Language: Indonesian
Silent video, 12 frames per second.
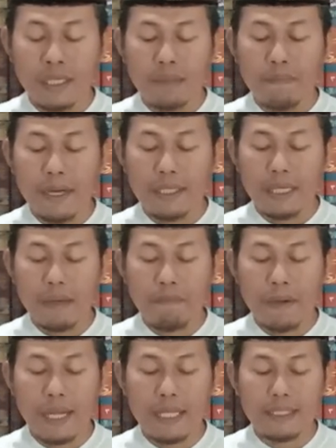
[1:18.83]
kepada
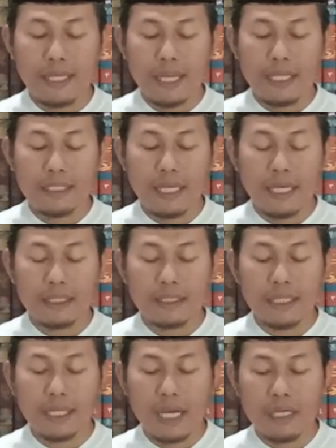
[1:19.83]
pelajaran yang
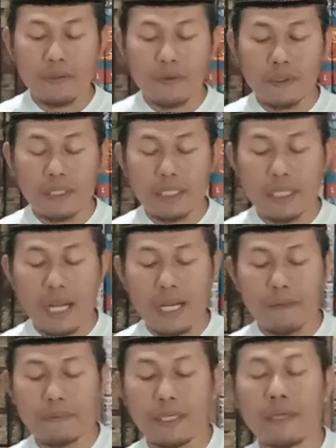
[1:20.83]
terkandung di
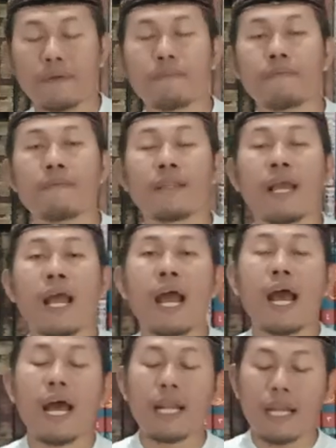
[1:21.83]
dalamnya.
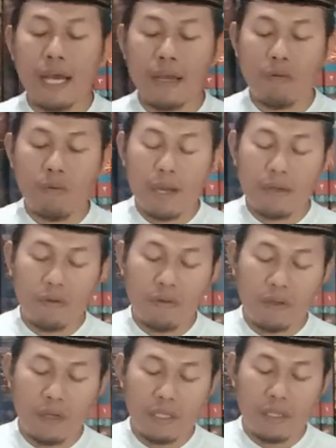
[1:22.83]
Al-aqwanu
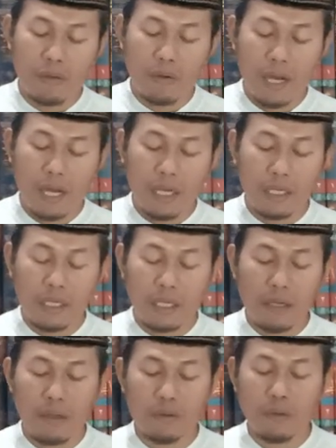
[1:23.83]
zahiruha
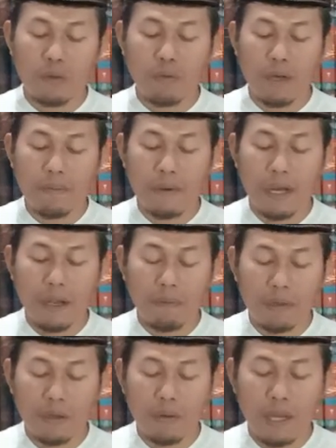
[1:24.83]
ghirratun wa
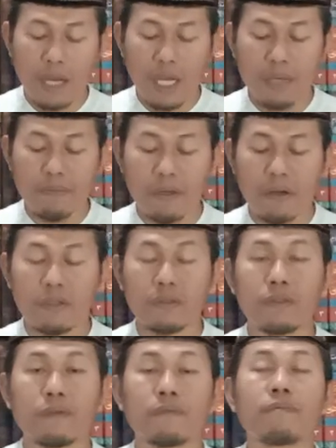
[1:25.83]
batinuha
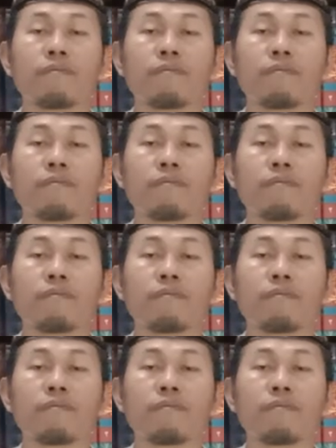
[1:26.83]
ibaratun.